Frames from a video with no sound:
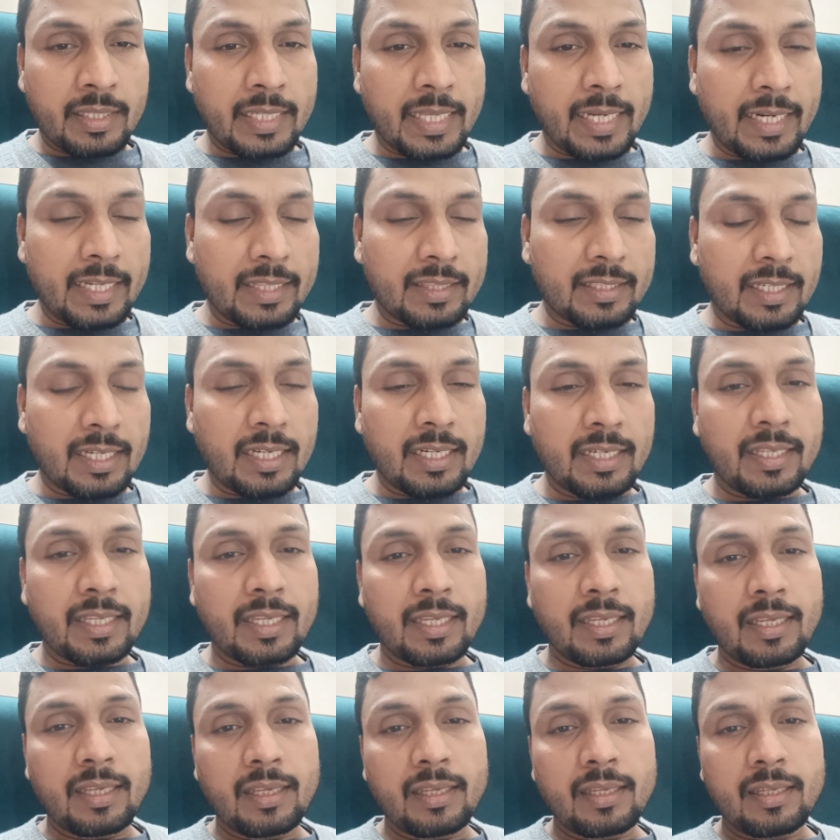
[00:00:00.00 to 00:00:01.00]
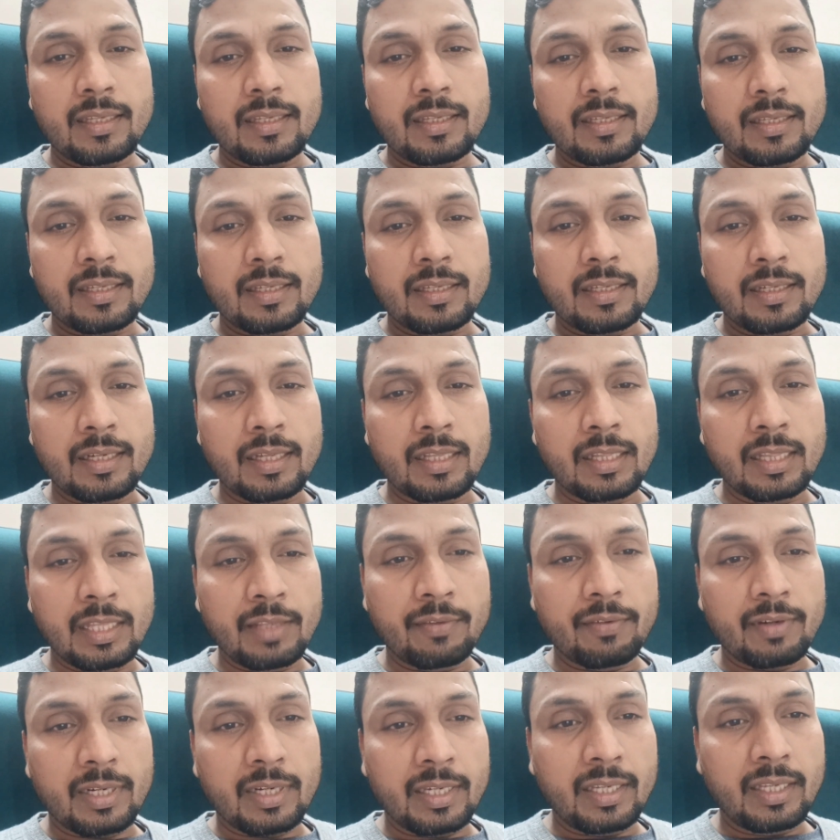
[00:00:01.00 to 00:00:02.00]
नैनीताल के
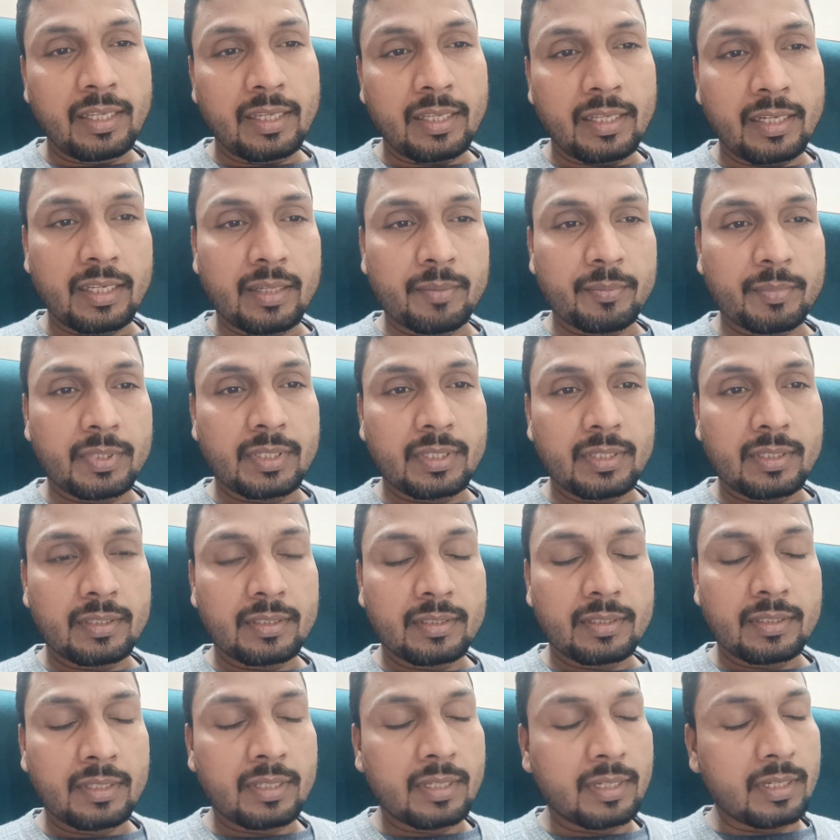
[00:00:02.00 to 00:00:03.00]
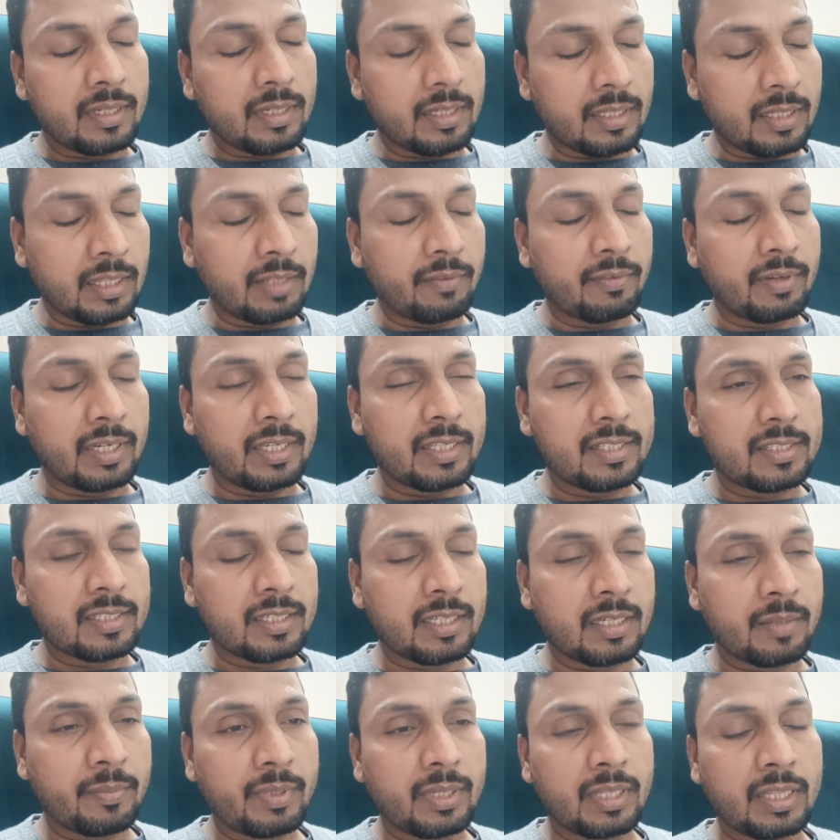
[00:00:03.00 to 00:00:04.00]
हल्दीवानी एरिया में हल्दीवानी
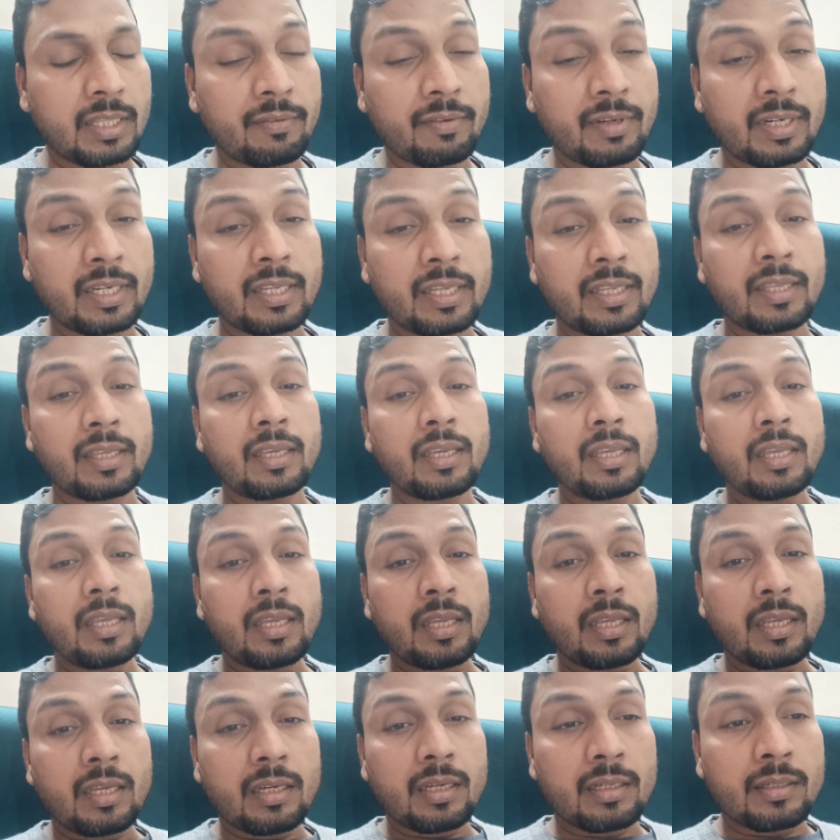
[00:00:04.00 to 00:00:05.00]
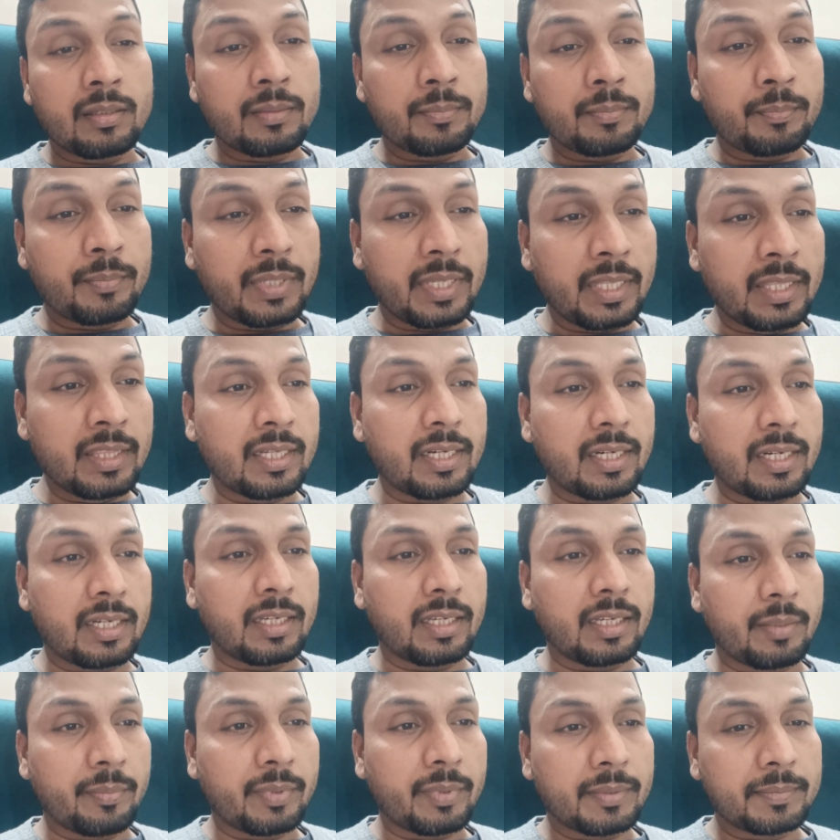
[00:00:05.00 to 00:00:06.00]
शहर में हल्दीवानी के इंदिरा
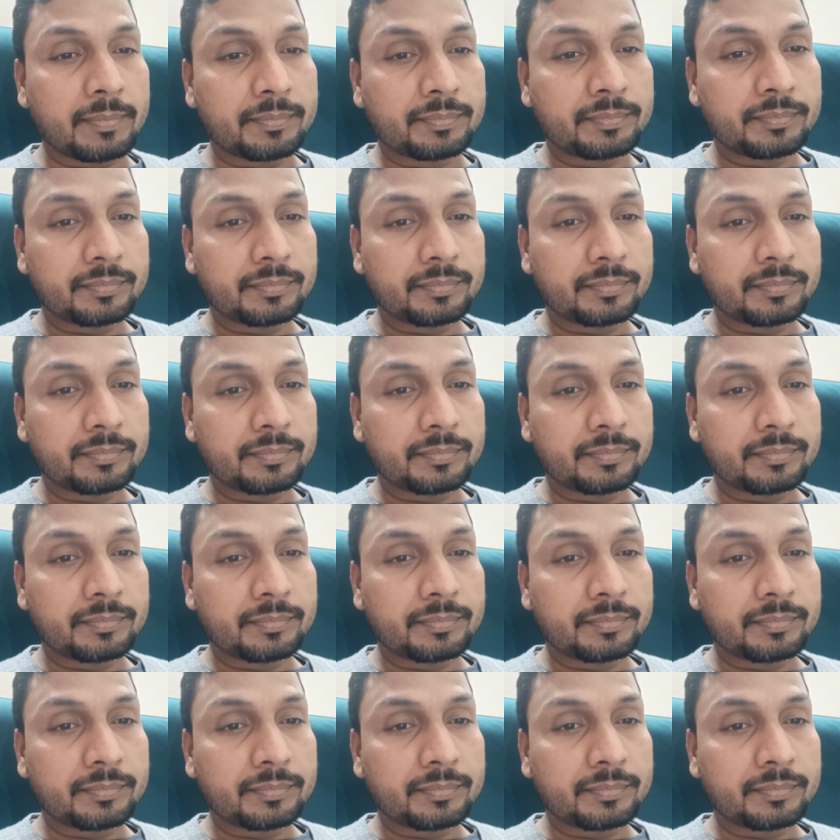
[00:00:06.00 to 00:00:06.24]
नगर में